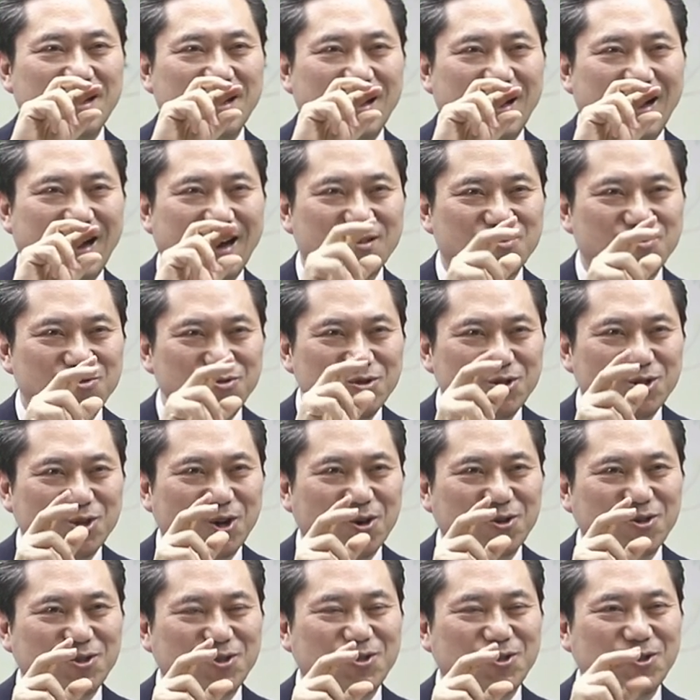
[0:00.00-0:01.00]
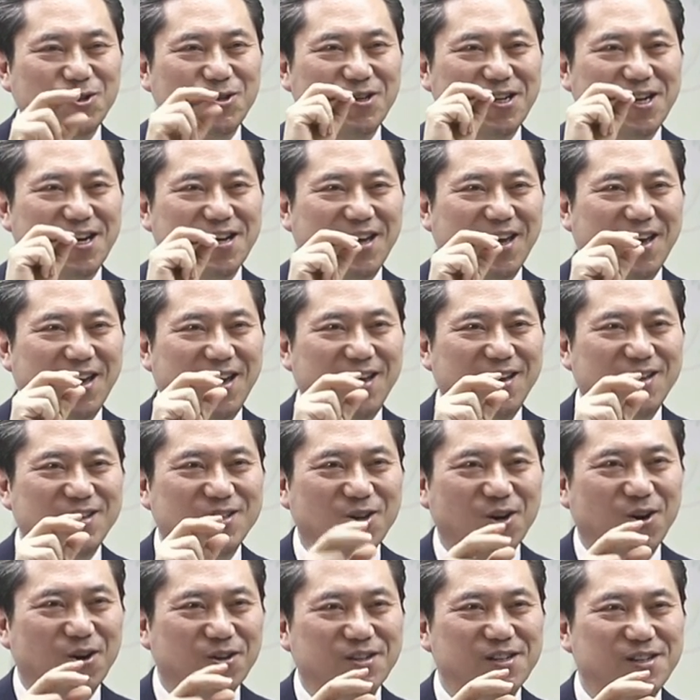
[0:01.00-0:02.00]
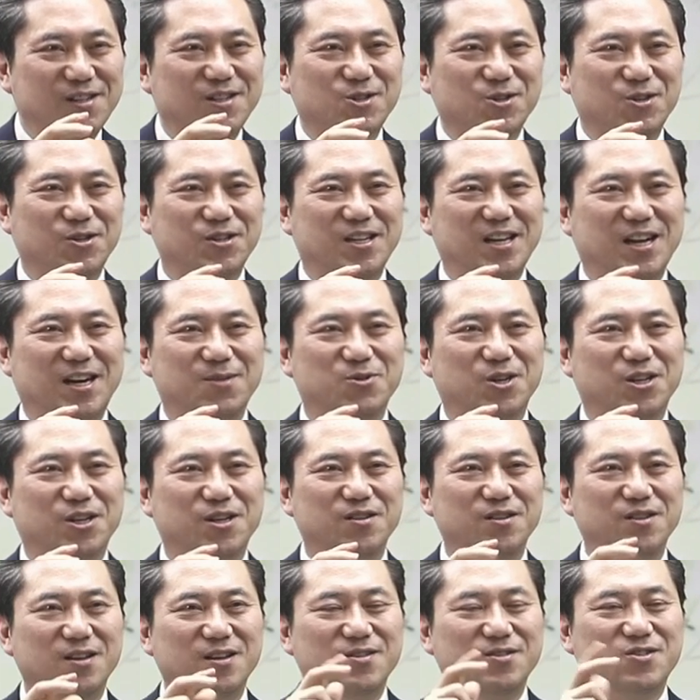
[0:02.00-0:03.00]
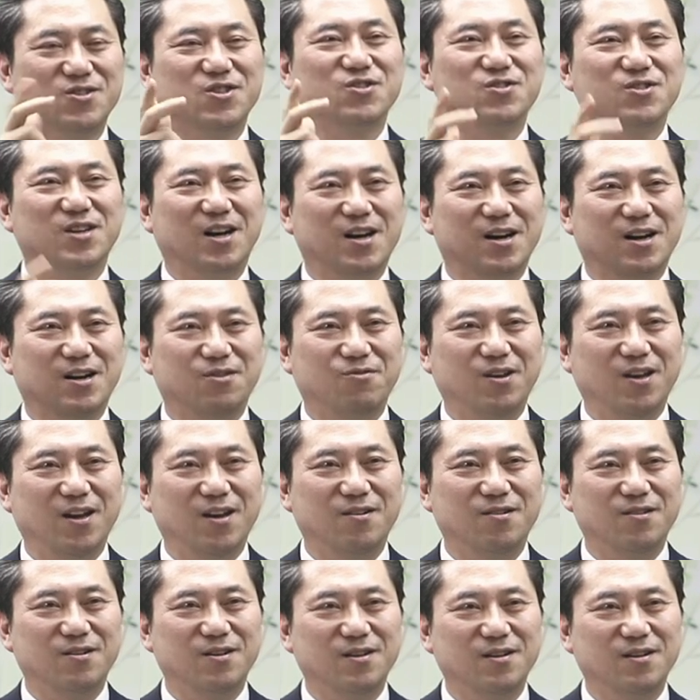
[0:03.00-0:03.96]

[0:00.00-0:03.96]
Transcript: 아주 적절하게 열을 처리하면 증가가 돼요.